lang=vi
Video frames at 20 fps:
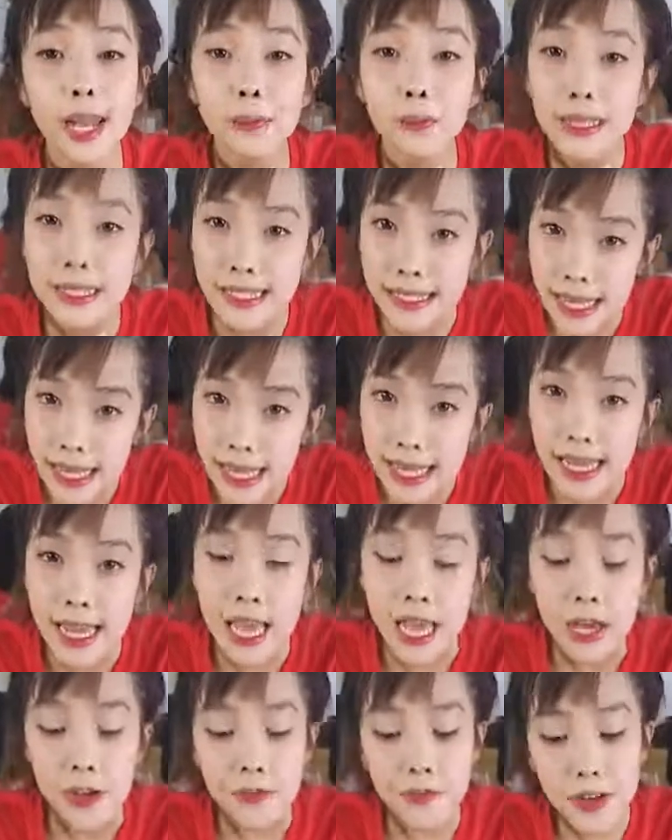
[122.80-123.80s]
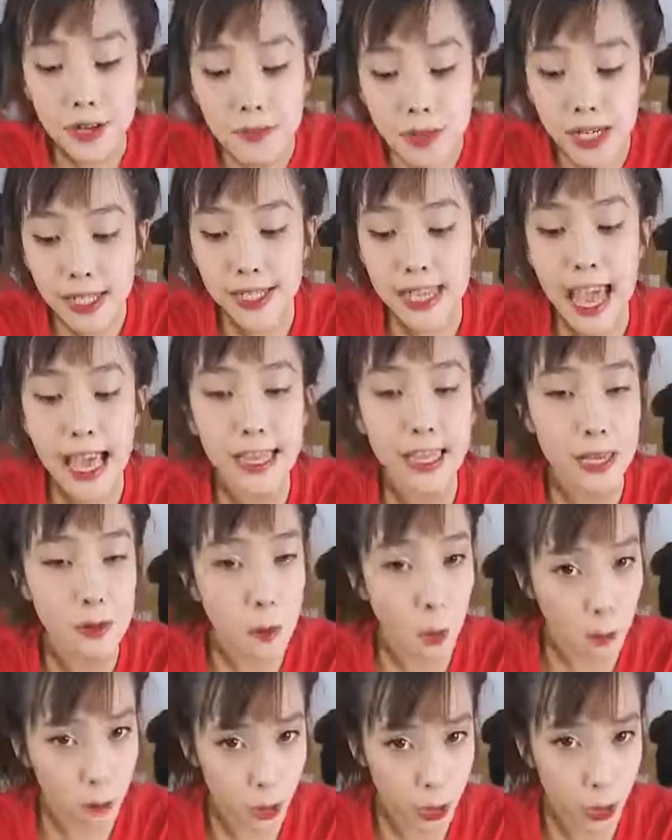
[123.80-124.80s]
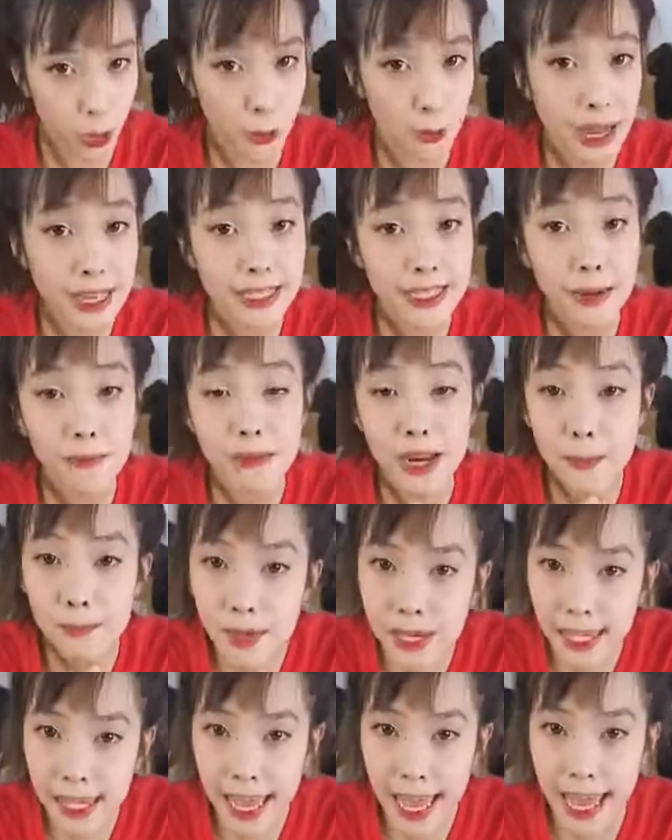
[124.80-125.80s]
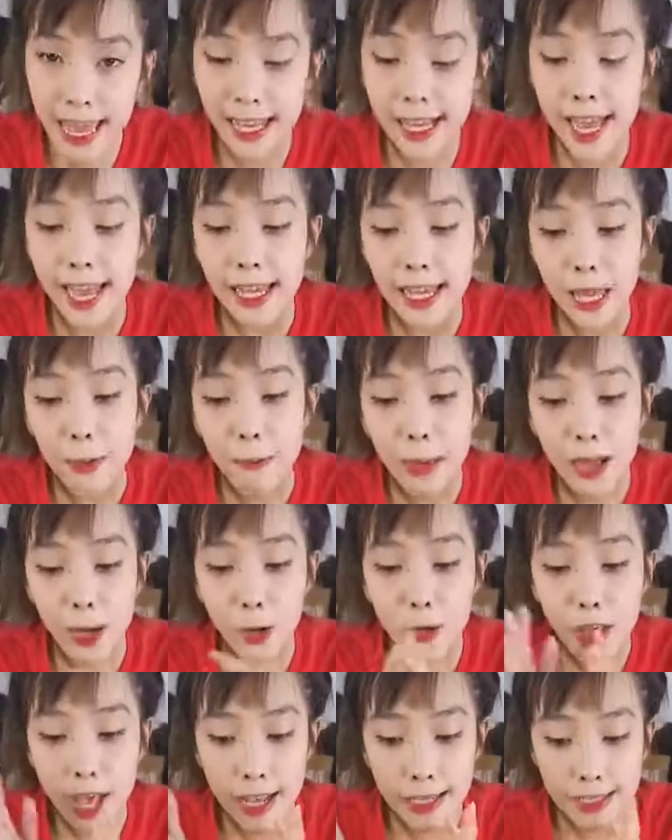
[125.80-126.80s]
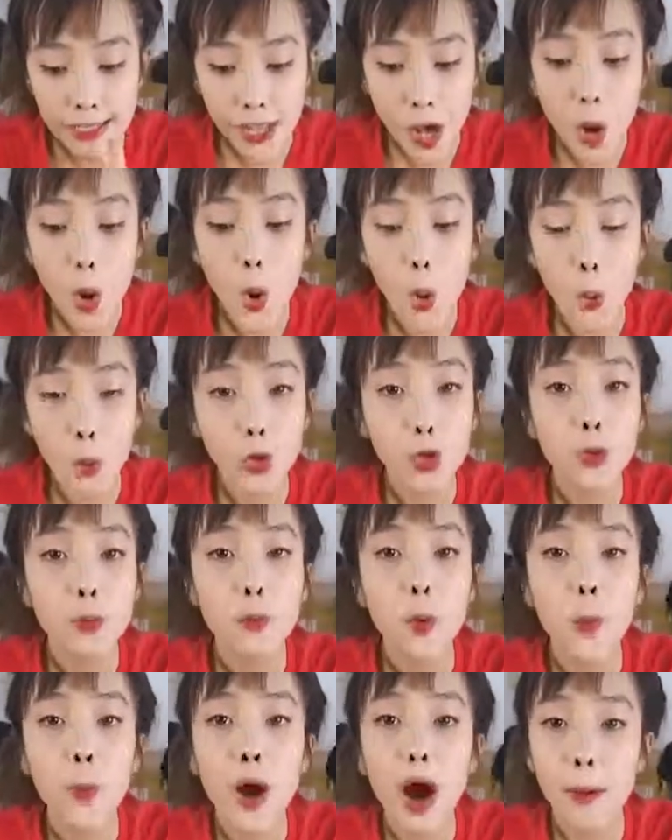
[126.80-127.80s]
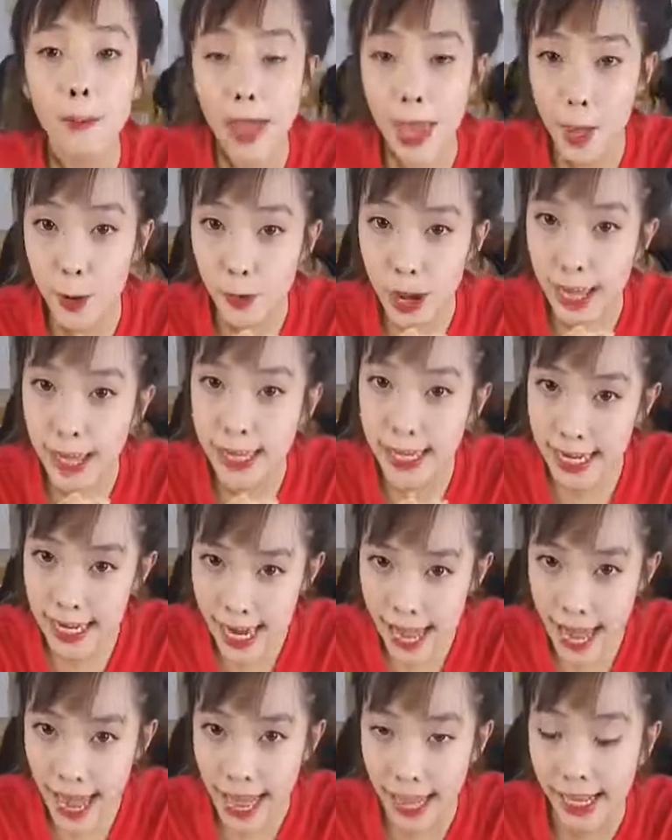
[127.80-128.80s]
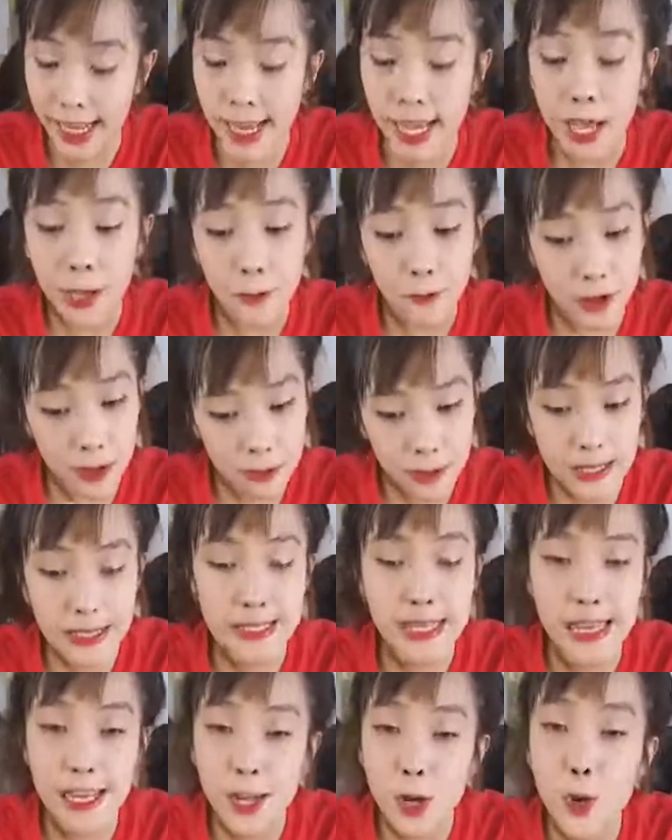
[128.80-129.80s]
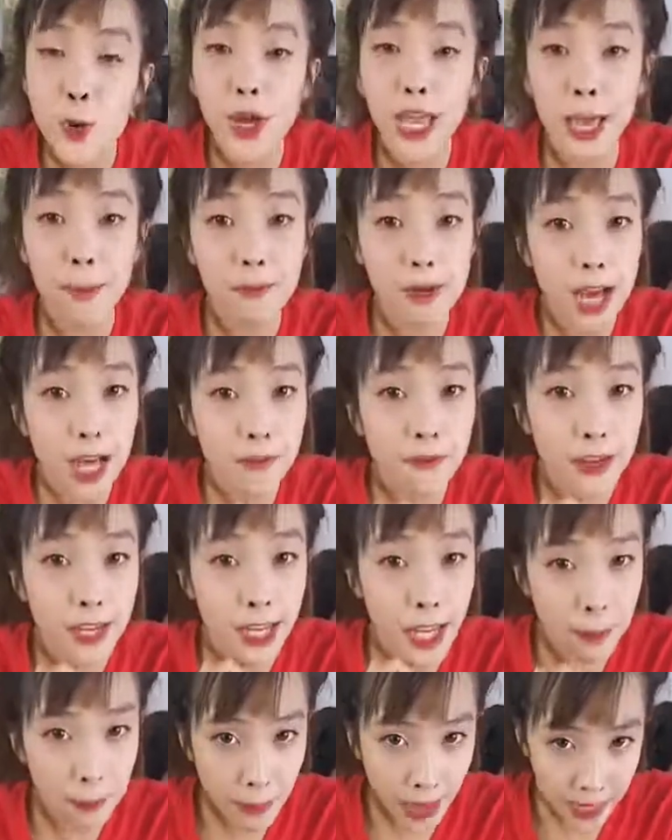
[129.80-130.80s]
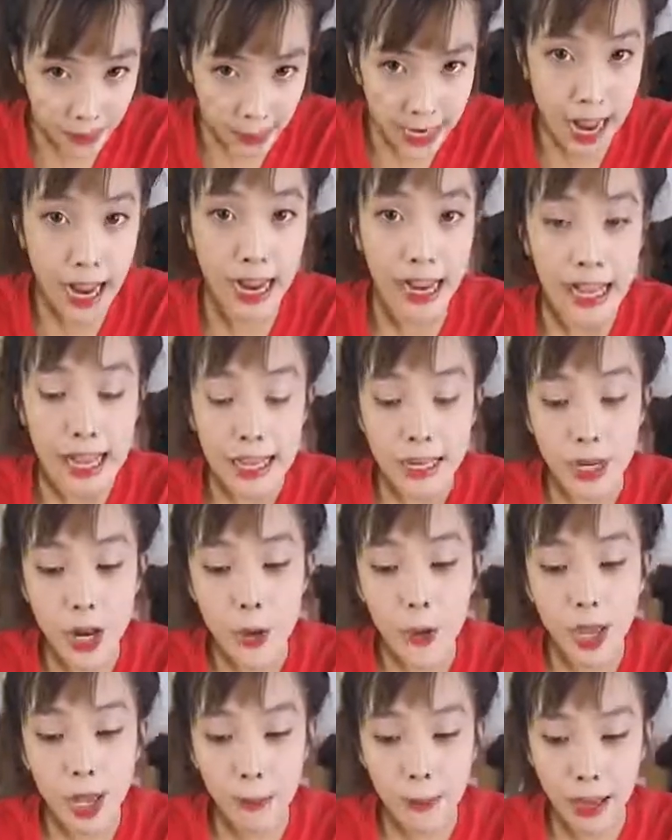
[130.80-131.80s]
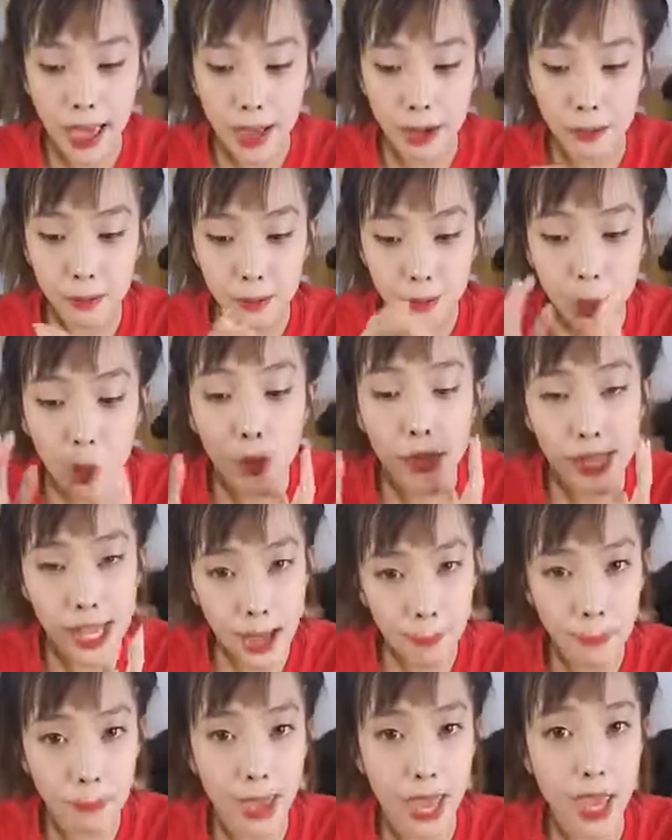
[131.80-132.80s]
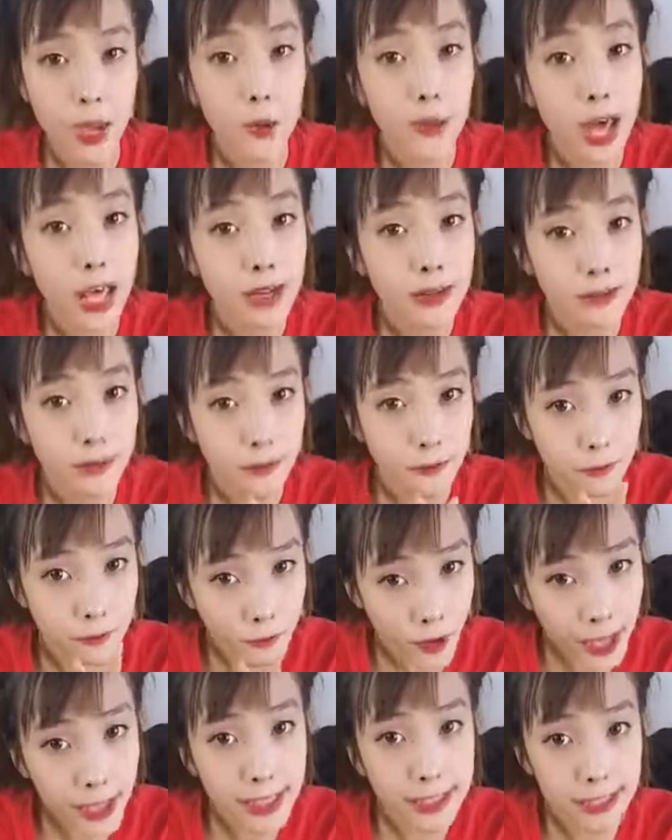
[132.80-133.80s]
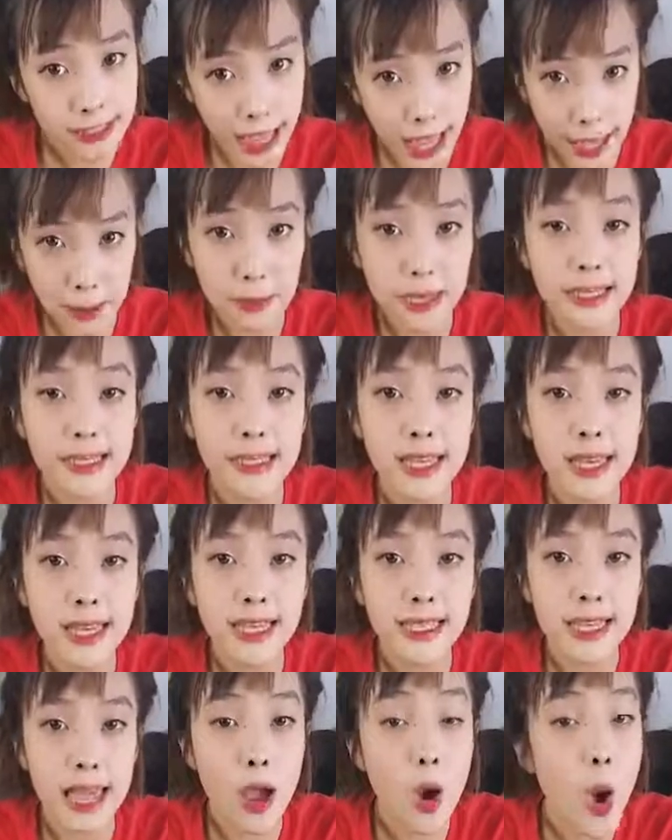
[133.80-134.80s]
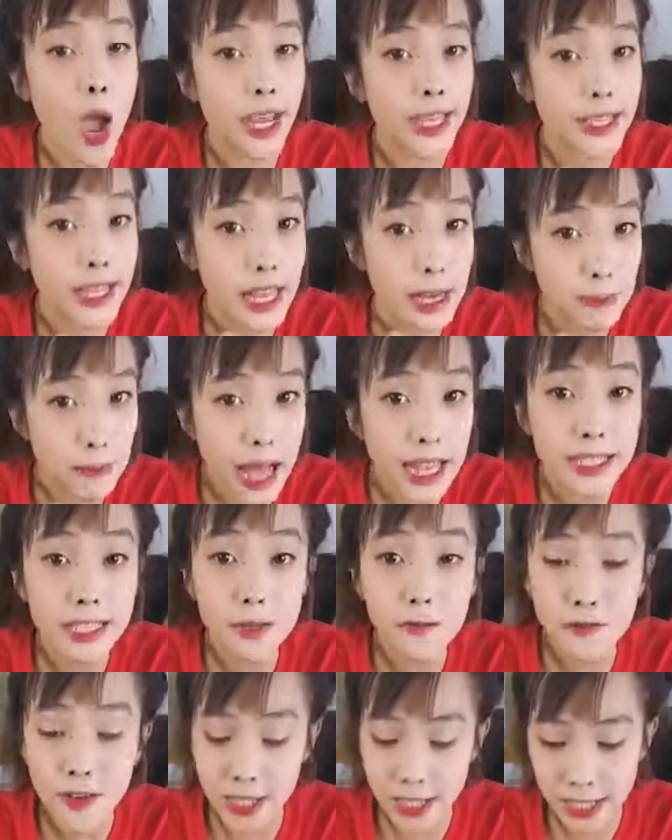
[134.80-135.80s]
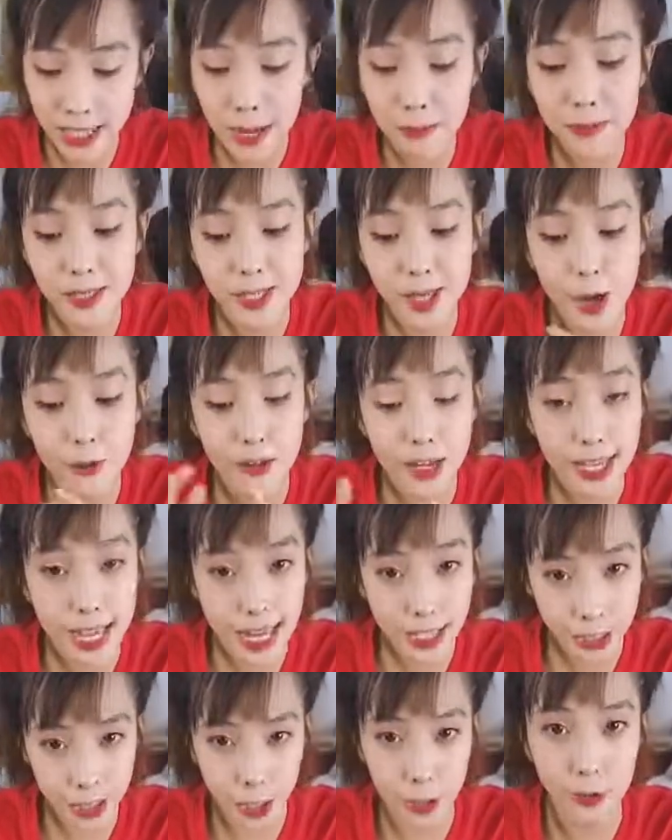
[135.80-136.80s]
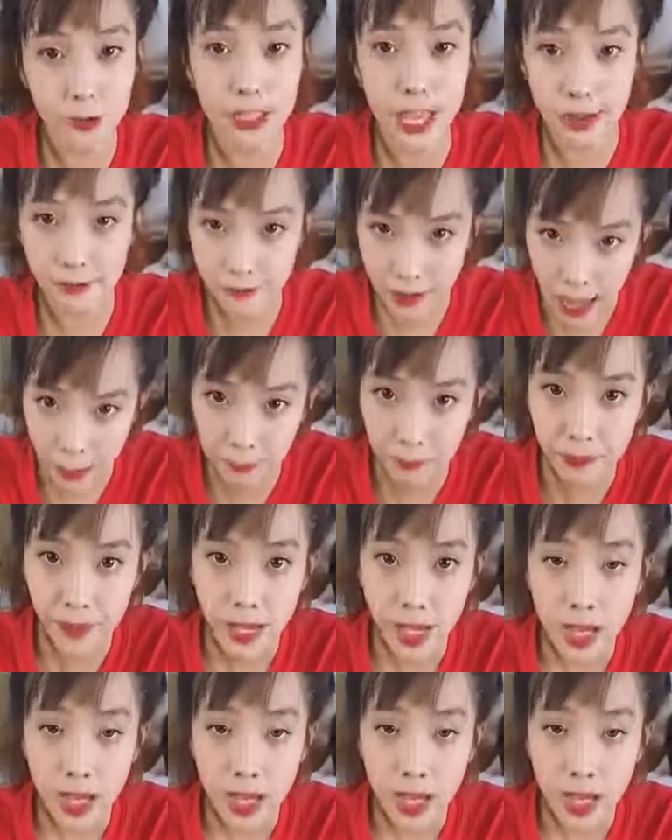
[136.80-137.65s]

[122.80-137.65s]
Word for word: đến BC với mức giá 1 triệu 500 ngàn đồng các bạn có thể sở hữu được một hộp Eldad chính hãng và BC luôn cam kết với các bạn rằng nếu các bạn mua nhầm Eldad fake tại BC sẽ hoàn tiền 300% so với giá trị của sản phẩm.